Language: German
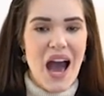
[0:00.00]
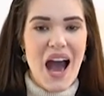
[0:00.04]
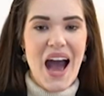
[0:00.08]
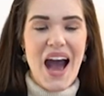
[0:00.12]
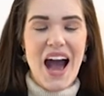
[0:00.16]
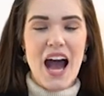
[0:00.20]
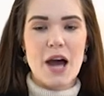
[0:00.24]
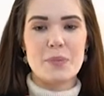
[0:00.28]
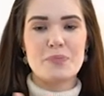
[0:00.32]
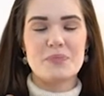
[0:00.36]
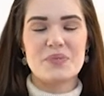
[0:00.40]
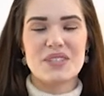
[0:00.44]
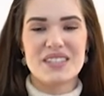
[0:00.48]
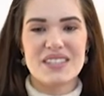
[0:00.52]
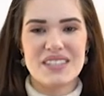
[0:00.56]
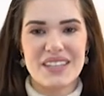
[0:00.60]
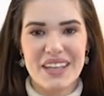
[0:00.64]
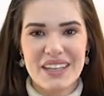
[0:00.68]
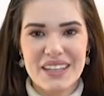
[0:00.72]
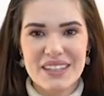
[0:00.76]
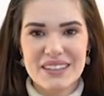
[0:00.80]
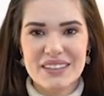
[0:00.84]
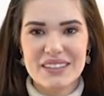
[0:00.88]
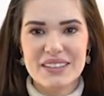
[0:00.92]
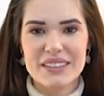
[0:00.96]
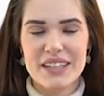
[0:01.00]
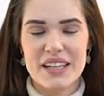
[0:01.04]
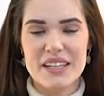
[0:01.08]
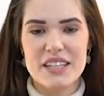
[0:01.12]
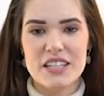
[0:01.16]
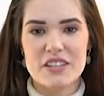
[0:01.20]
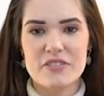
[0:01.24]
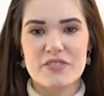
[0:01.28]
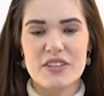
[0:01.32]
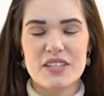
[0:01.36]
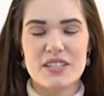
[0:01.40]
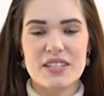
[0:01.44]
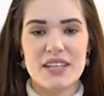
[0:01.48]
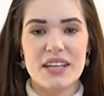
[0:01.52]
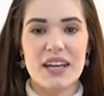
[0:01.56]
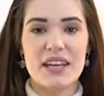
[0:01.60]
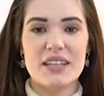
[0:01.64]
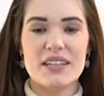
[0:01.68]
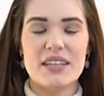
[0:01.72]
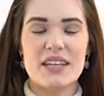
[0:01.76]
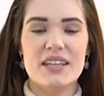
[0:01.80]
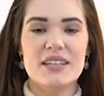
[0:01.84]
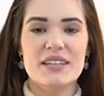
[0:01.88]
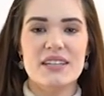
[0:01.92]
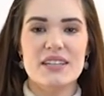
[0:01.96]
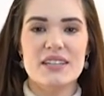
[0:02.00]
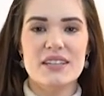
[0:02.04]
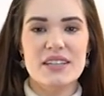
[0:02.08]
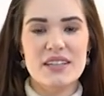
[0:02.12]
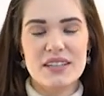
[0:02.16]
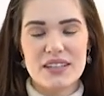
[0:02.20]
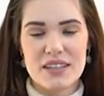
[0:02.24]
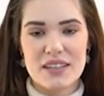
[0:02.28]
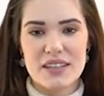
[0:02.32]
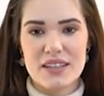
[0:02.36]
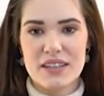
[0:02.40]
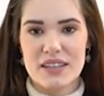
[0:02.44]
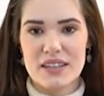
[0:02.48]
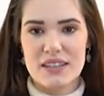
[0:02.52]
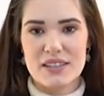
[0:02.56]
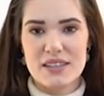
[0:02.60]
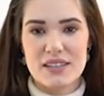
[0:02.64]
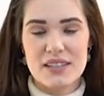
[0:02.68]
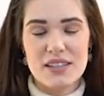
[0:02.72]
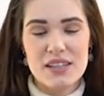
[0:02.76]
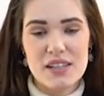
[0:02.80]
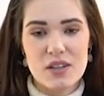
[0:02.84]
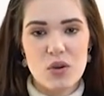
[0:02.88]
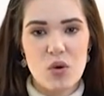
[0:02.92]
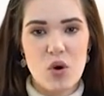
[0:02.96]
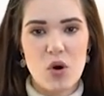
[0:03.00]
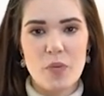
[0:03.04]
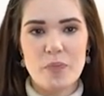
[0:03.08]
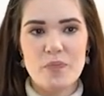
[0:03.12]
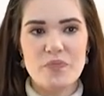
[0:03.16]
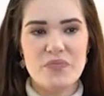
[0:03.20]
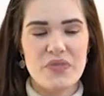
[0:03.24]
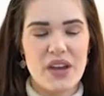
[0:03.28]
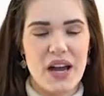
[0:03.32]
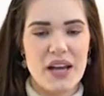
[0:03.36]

Absinken der Liquidität in den niedrigeren Zielgruppen,